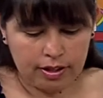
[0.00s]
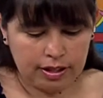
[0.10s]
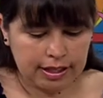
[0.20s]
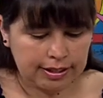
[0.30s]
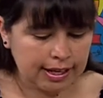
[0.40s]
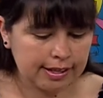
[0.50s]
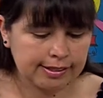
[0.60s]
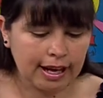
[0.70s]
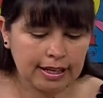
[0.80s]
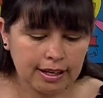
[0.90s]
La idea es
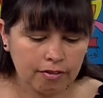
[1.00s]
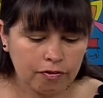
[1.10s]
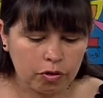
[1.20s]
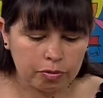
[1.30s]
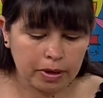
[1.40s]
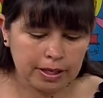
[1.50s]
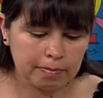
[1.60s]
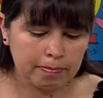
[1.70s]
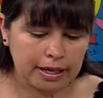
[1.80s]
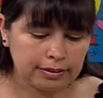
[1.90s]
darle la forma
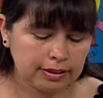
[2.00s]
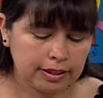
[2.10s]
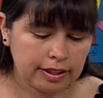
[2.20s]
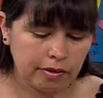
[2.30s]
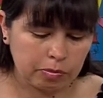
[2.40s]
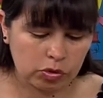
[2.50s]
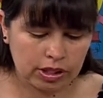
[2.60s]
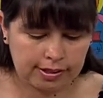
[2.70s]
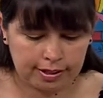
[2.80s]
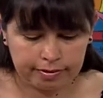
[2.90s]
del pan que vamos
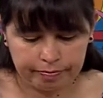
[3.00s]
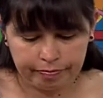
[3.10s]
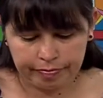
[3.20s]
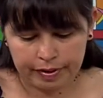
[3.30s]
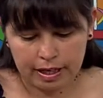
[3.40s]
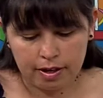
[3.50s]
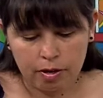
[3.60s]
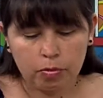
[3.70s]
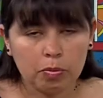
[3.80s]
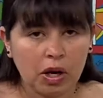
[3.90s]
a hacer
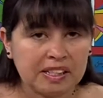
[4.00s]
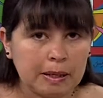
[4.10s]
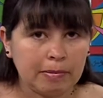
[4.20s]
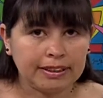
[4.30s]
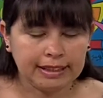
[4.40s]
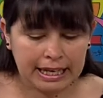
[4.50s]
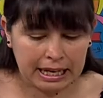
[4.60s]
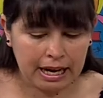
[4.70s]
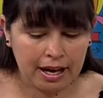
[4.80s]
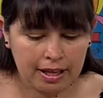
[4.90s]
podemos pues hacer
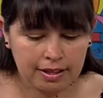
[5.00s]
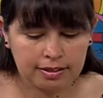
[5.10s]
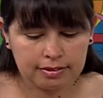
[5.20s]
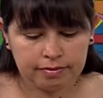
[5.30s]
mantecada.